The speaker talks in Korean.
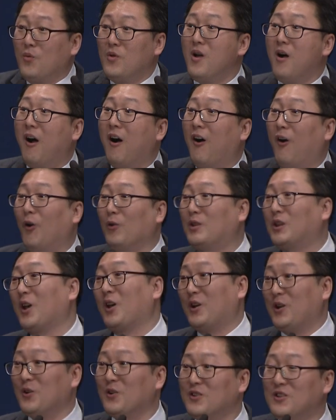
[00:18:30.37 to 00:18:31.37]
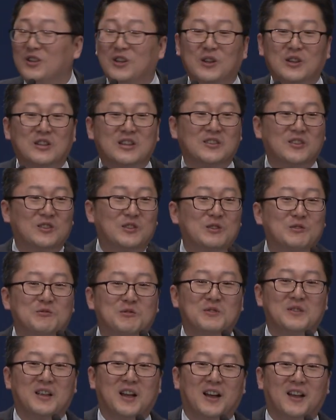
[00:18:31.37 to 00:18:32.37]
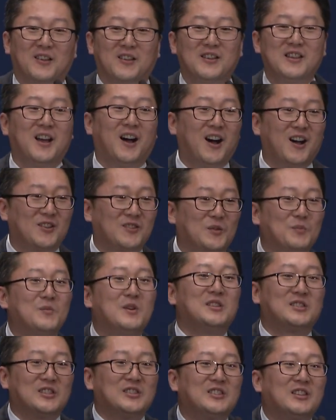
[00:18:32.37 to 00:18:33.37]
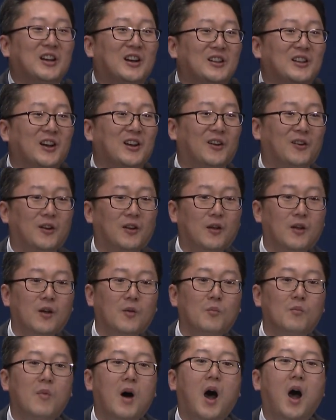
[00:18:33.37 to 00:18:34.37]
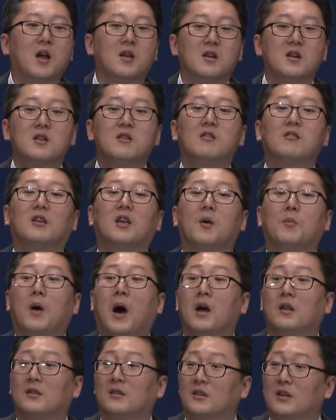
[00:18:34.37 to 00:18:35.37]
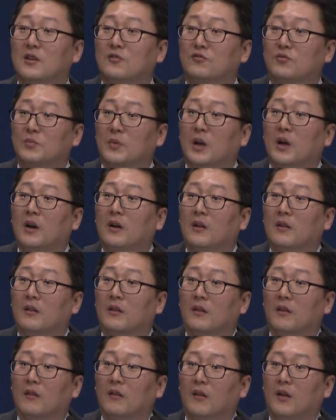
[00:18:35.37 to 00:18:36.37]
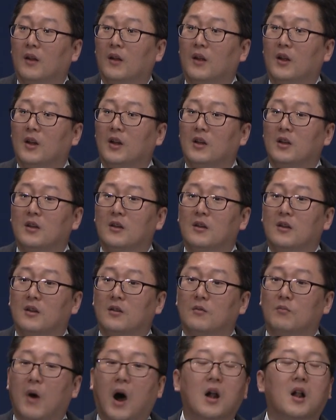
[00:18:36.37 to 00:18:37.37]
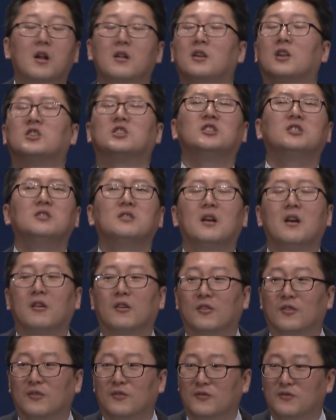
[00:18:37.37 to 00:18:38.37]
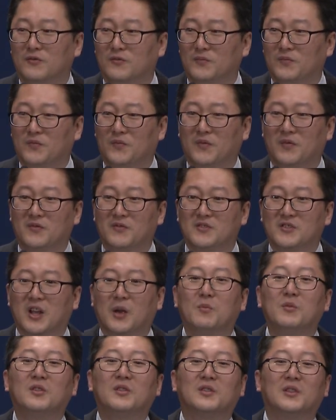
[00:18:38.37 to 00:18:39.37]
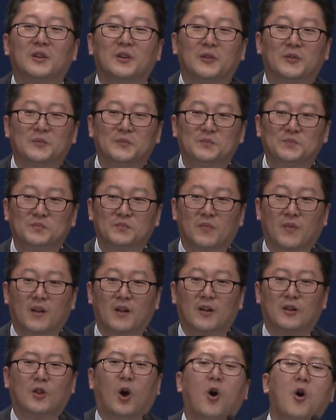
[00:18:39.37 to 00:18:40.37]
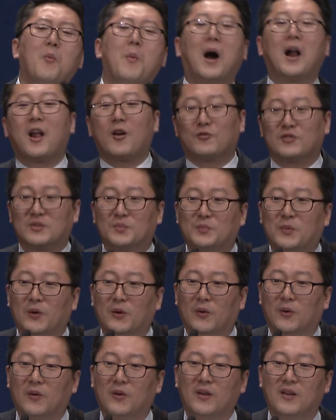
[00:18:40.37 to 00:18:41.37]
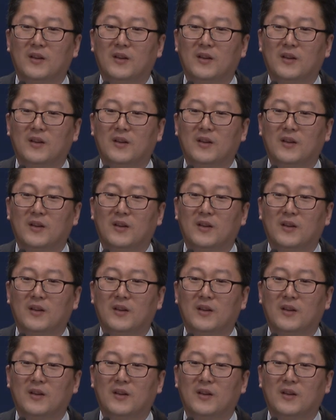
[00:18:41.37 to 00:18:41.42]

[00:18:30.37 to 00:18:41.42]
야 어떻게 그런 일이 있을 수 있냐? 이야 정말 신기하다. 막 이렇게 반응을 해주면 말하는 게 신나요. 재밌어요. 더 말하고 싶어요.